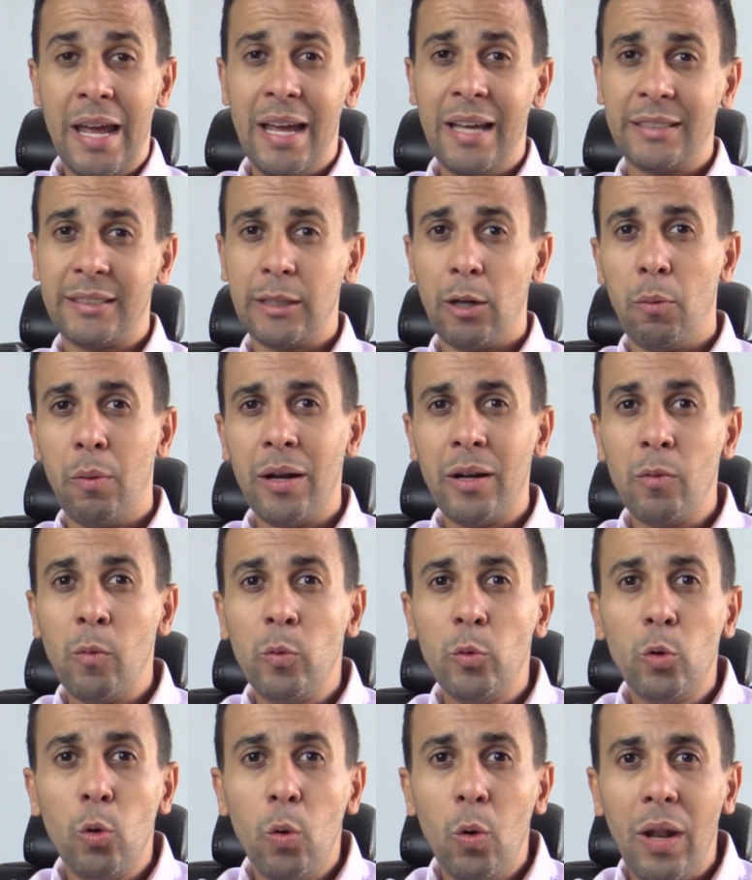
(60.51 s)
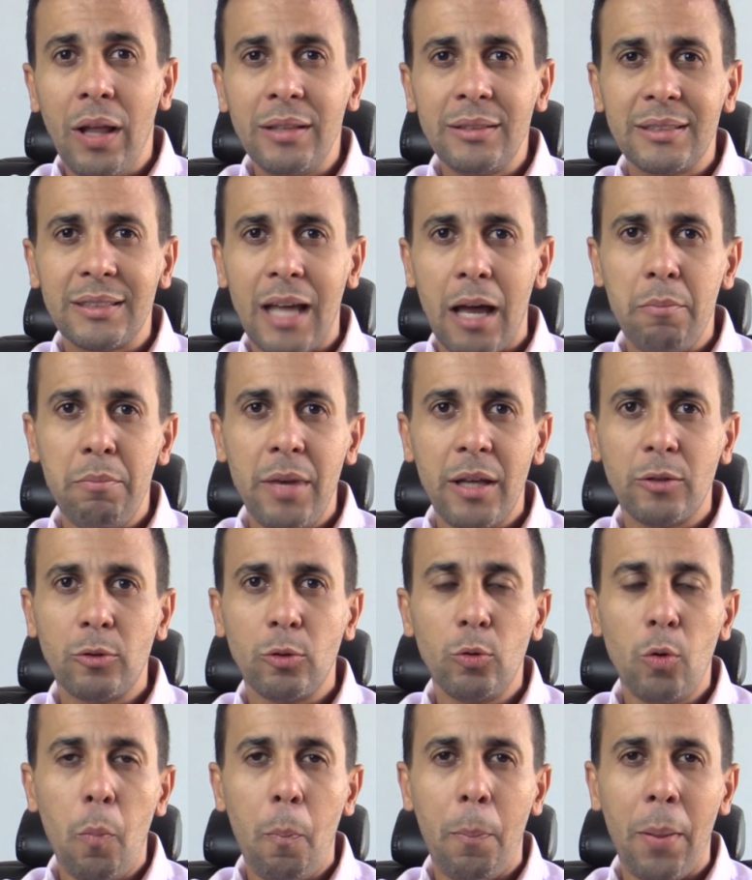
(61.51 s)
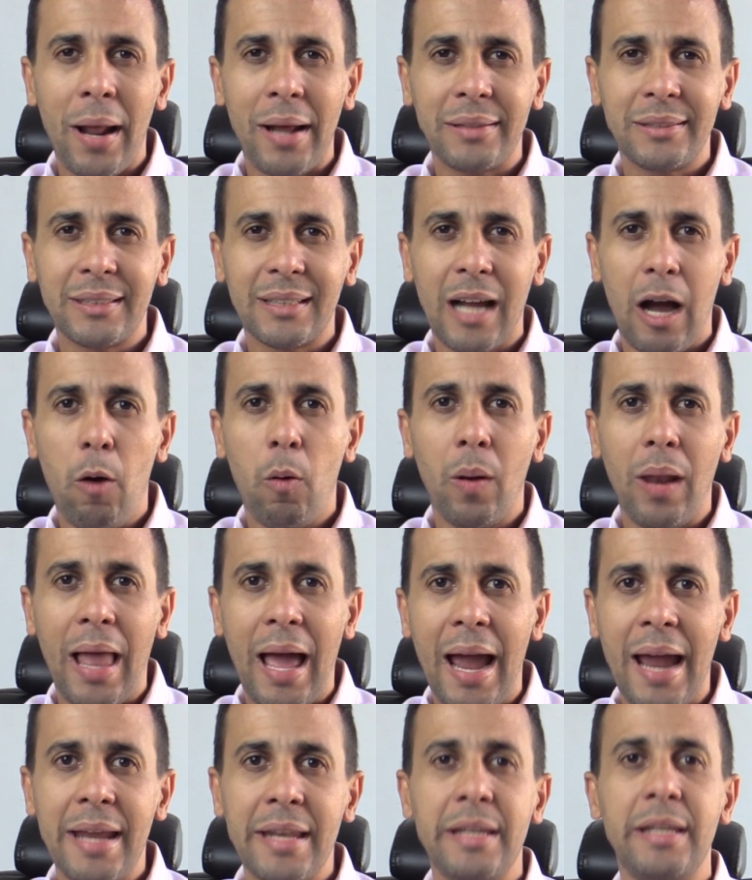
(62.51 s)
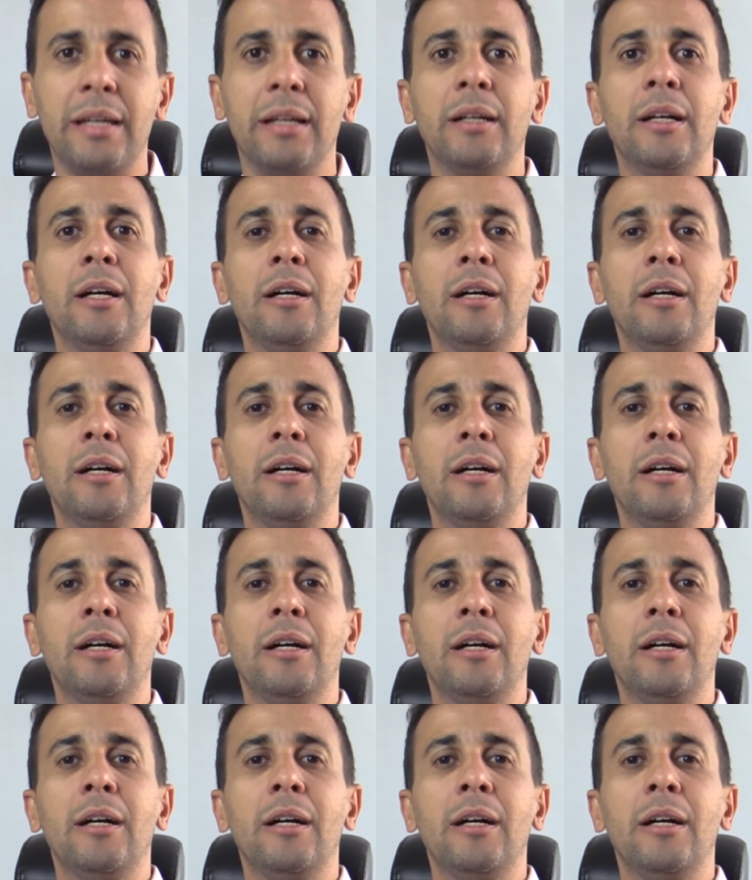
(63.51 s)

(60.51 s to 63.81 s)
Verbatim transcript: Esse é o ano do lançamento do Praticar Online.